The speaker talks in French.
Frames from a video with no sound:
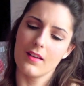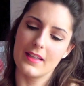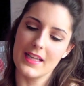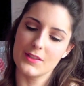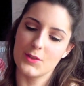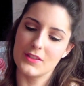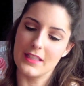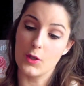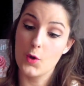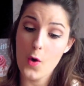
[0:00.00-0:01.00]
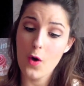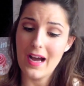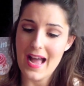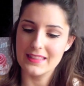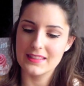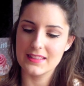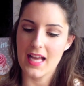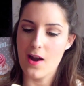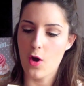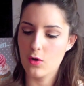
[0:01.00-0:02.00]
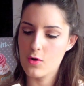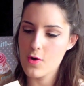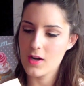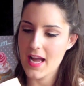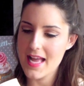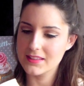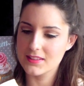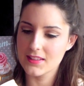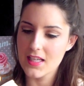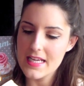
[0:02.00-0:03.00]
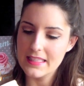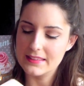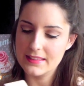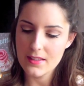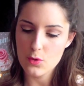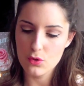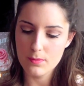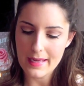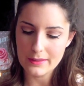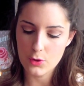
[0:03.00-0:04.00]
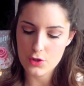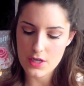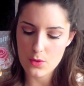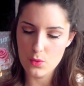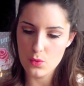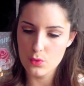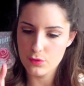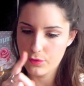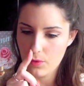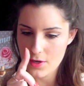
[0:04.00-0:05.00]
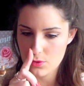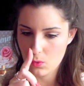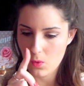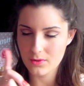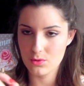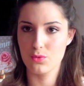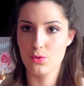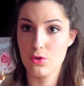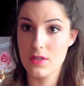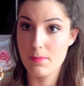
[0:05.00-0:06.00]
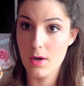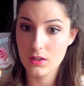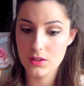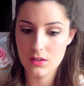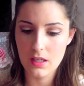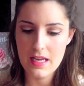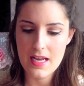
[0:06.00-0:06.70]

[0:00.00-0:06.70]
Qu'est-ce que c'est Corès Alors Corès, c'est une marque que j'ai eue une fois je crois dans une jolie box.